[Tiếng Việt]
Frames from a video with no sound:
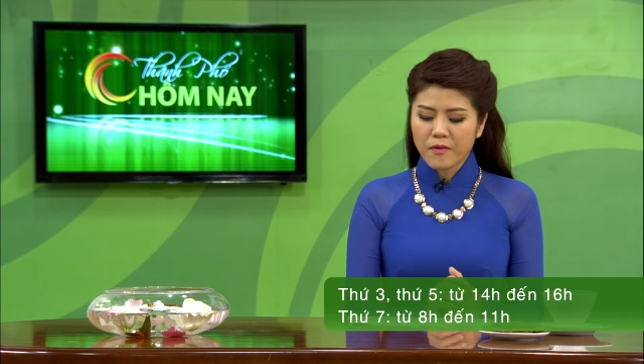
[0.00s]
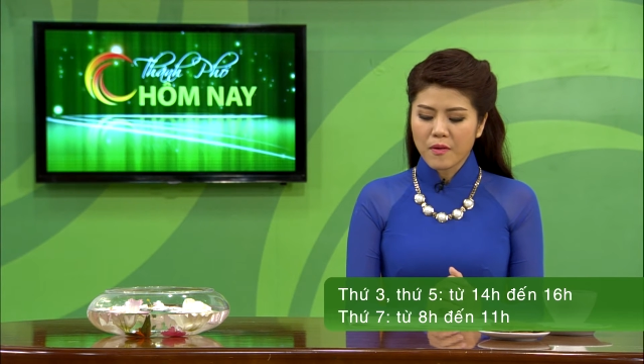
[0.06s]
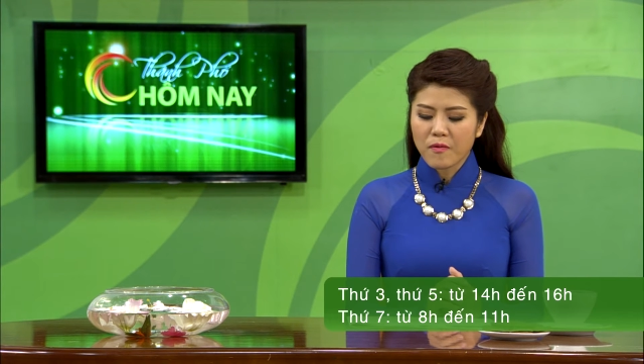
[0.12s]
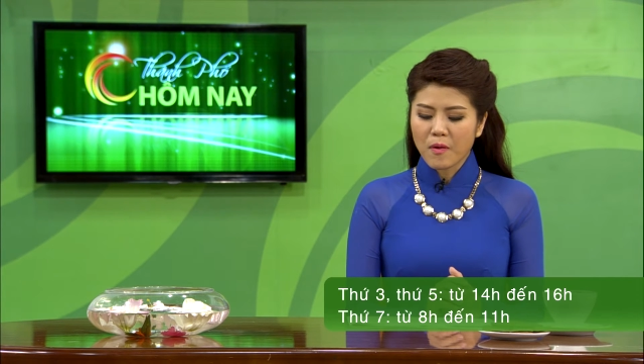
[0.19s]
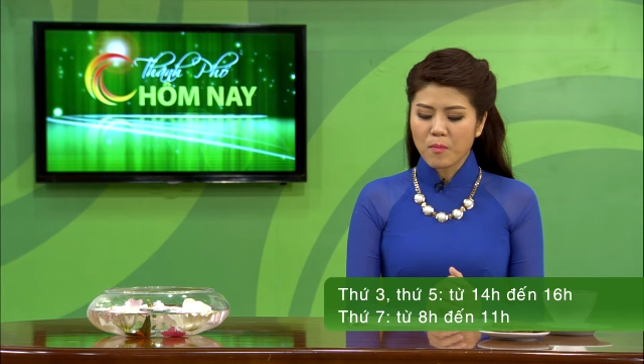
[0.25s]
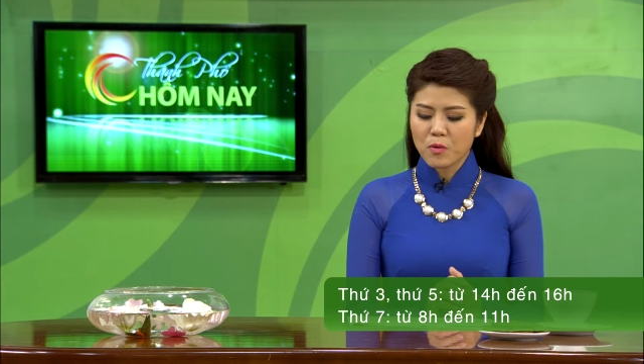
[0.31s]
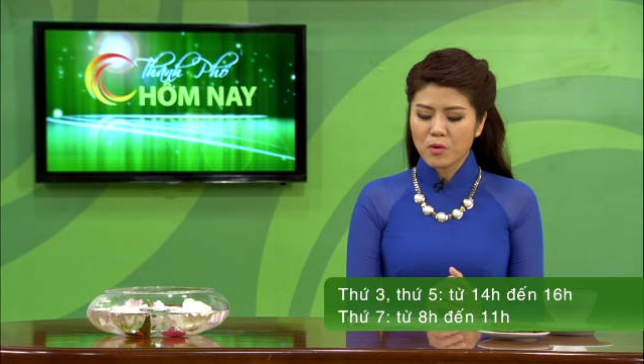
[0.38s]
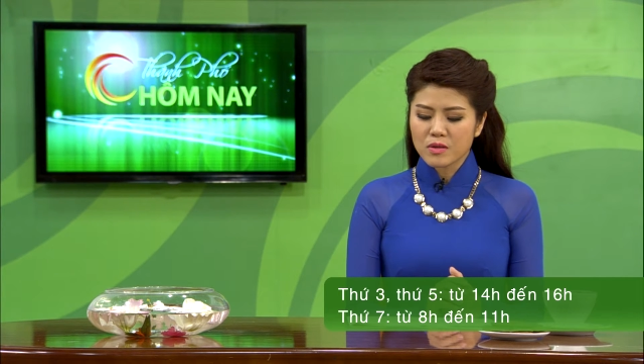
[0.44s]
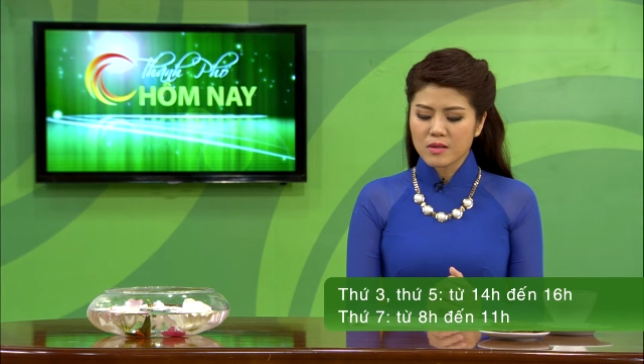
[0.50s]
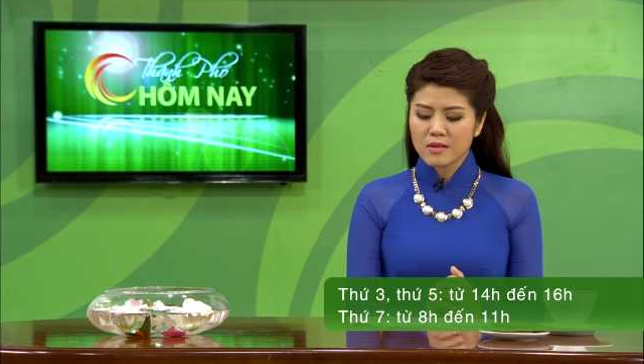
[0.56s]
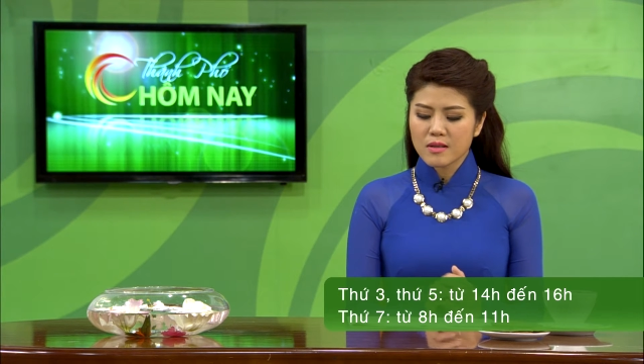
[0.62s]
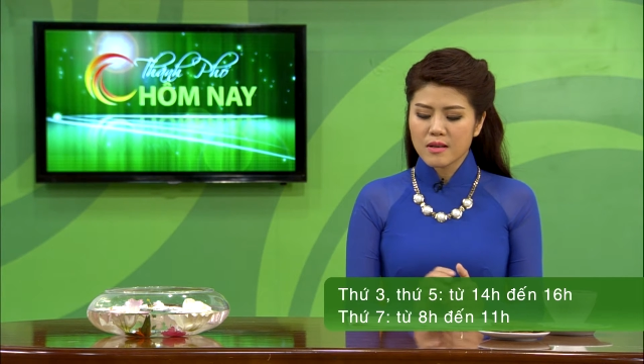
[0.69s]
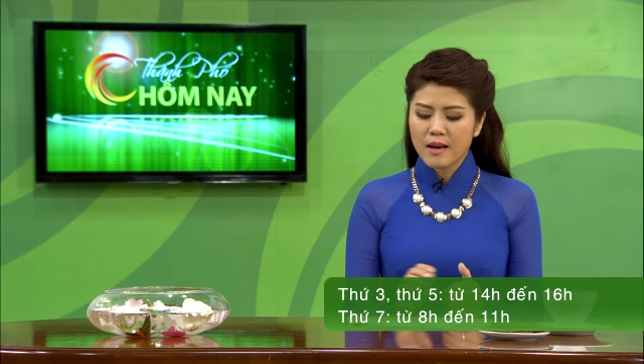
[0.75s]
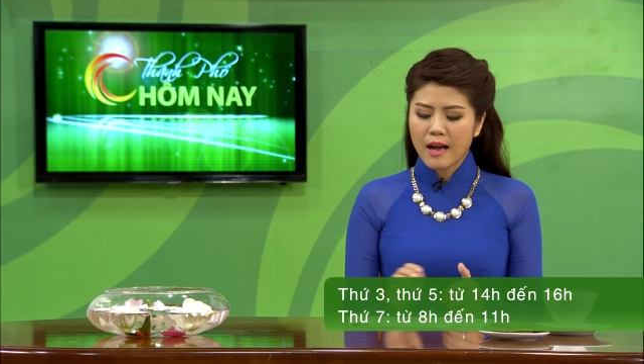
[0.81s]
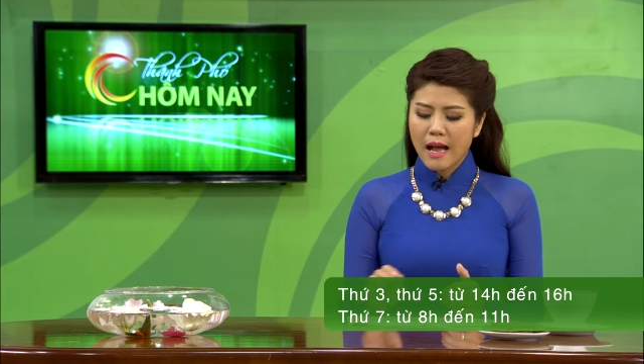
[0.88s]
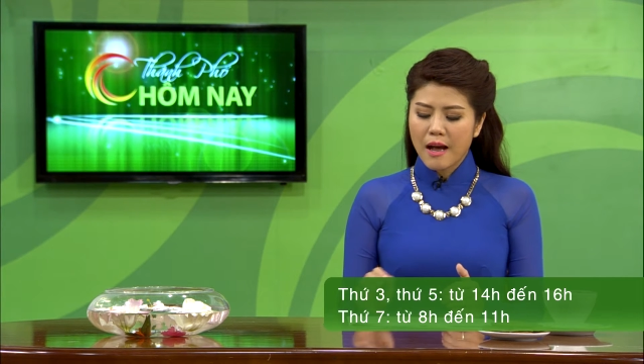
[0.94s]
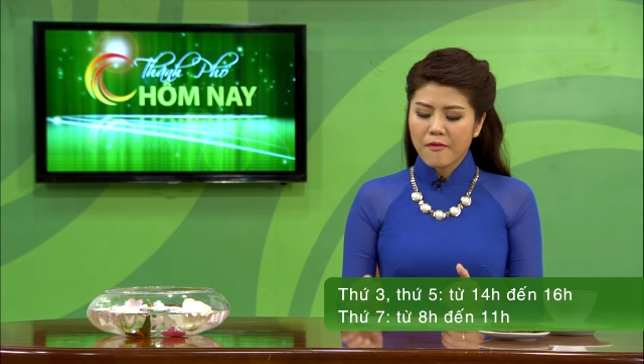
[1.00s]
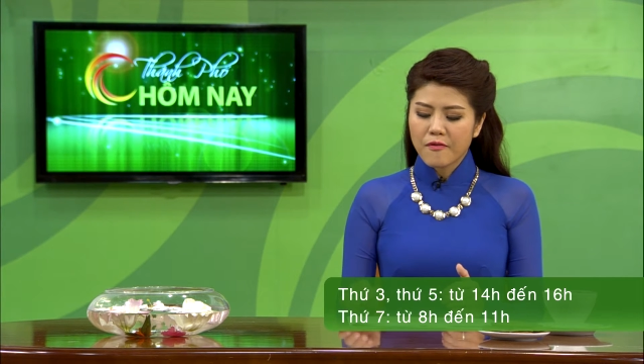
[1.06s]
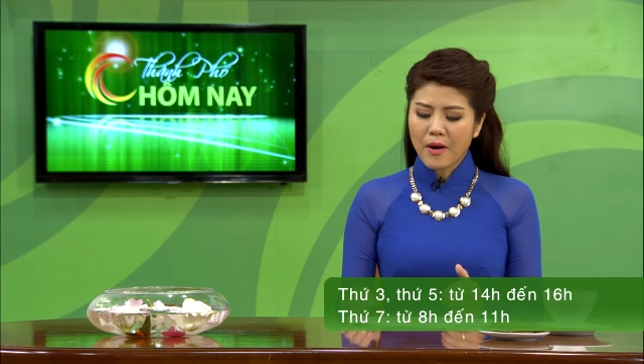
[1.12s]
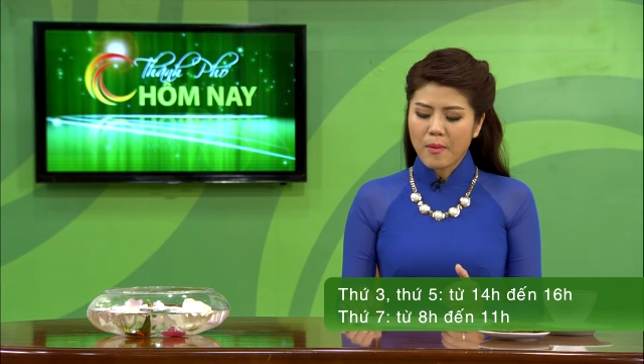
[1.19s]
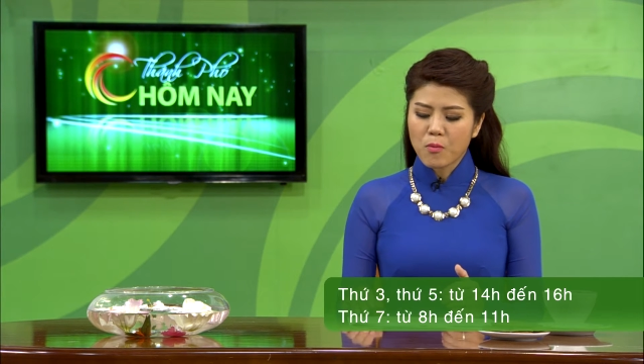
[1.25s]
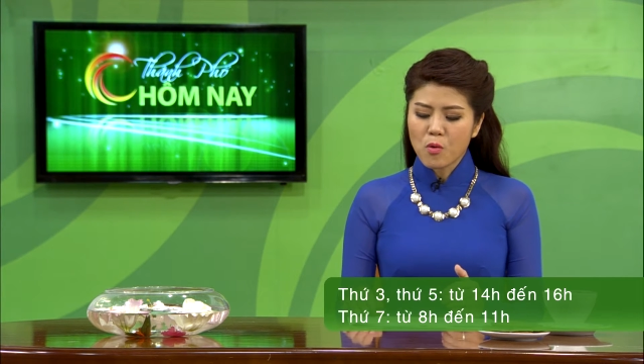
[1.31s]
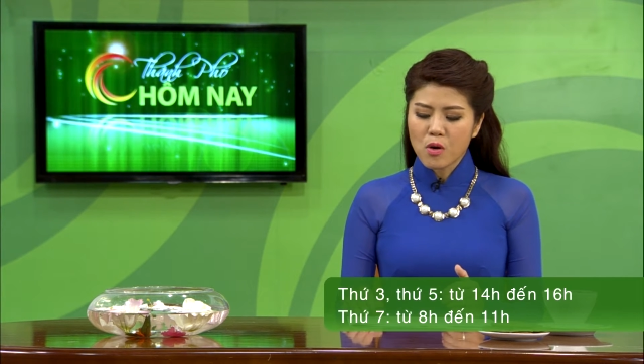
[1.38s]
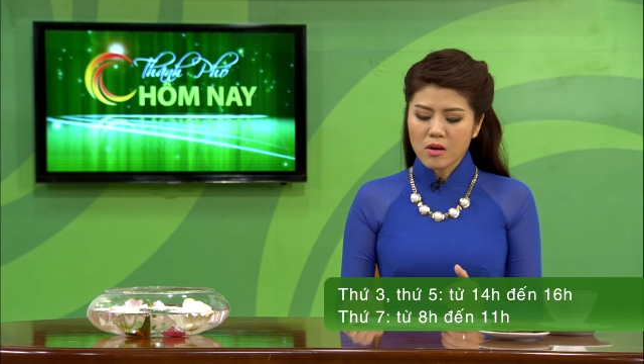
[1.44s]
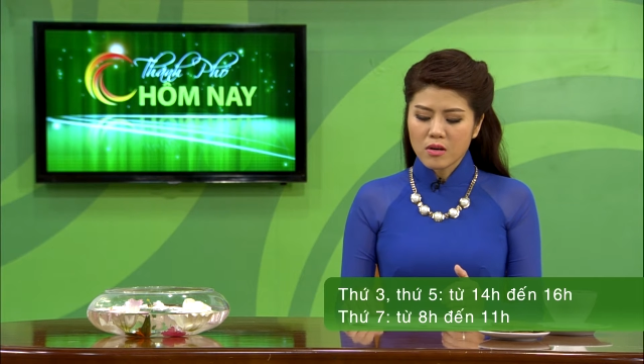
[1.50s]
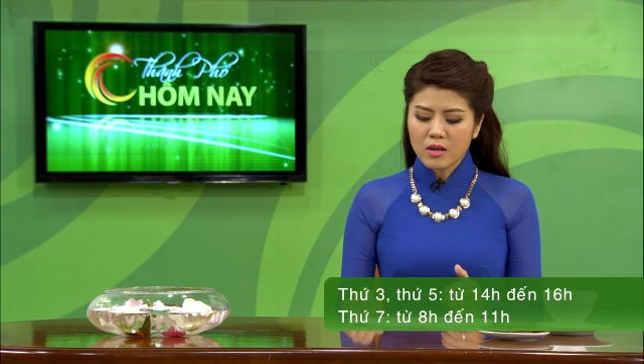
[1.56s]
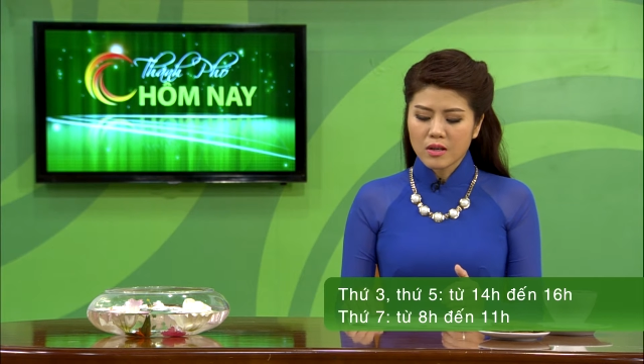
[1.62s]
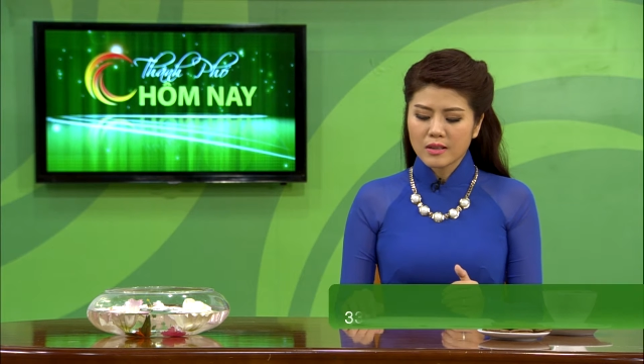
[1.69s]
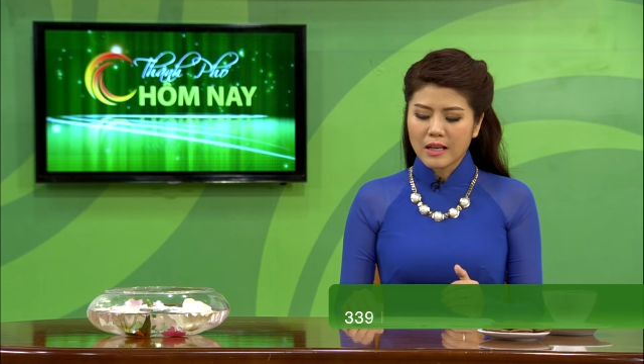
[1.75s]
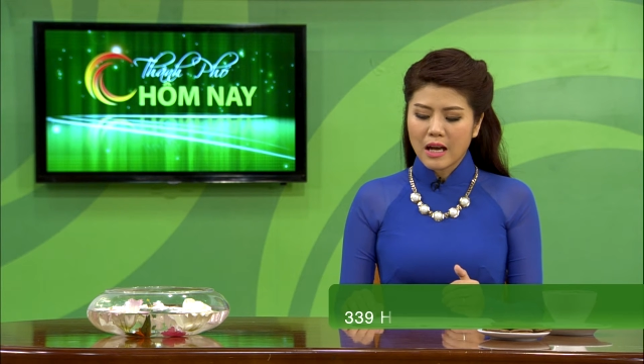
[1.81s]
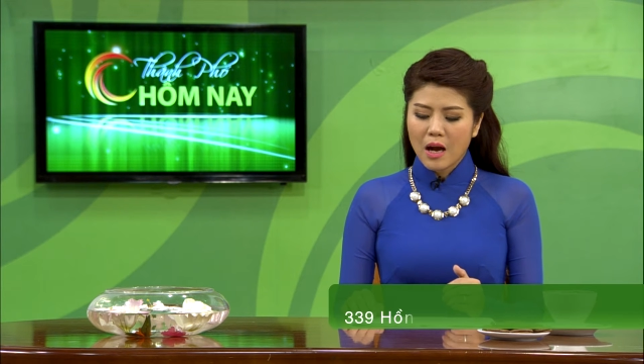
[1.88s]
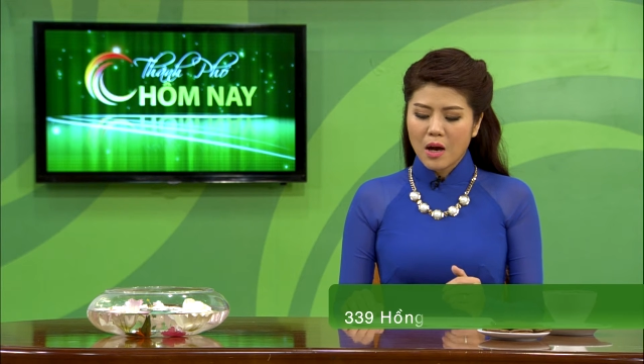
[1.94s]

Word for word: Văn phòng luật sư Phạm Quốc Hưng,